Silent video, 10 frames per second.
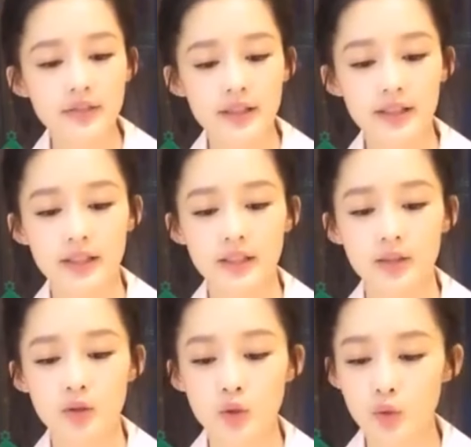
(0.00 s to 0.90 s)
这个问
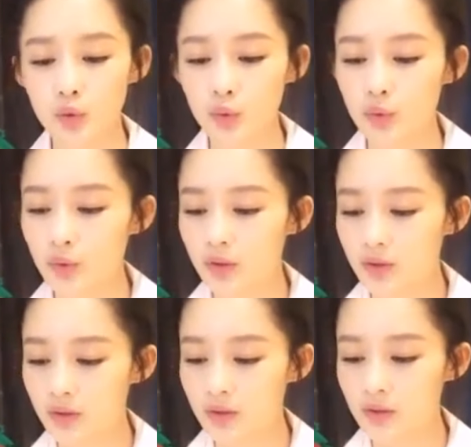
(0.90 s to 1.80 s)
题属
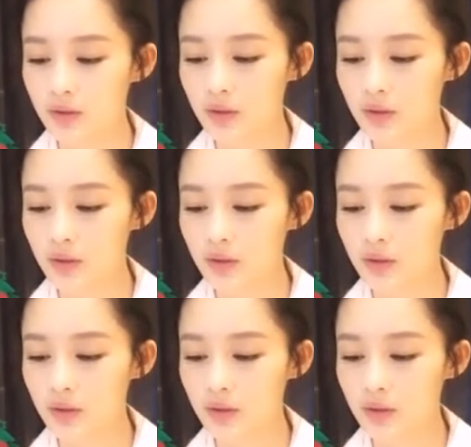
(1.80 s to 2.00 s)
于